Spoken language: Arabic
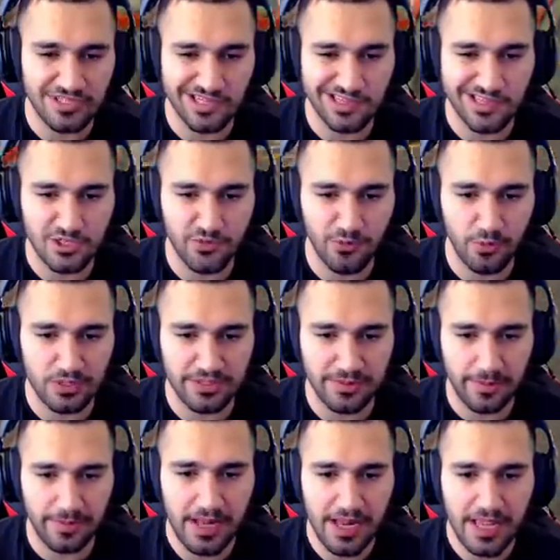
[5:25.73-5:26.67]
شطه شوفوا وش
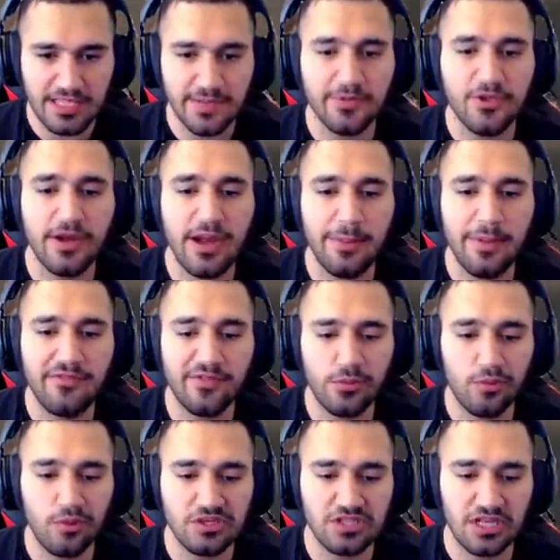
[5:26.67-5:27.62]
اذا بدكم نعمل
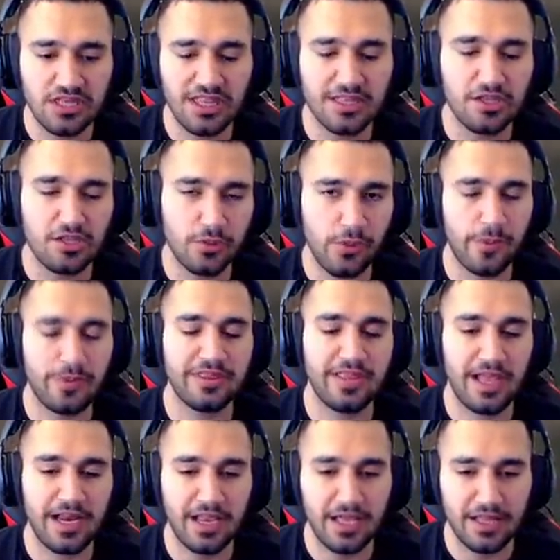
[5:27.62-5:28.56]
فيديو عن شطه اكتبوا
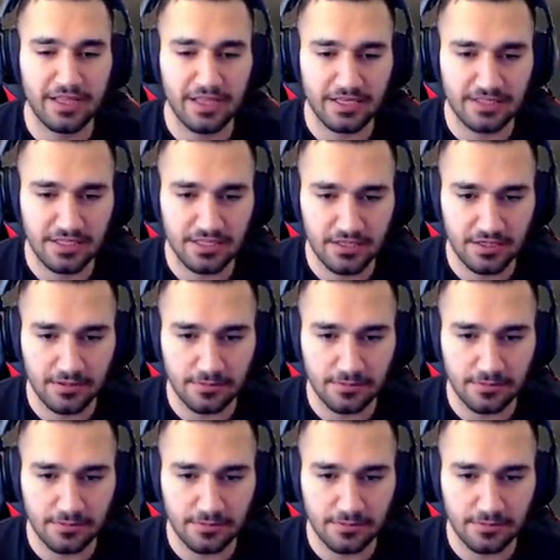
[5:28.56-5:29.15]
بالتعليقات يا ستي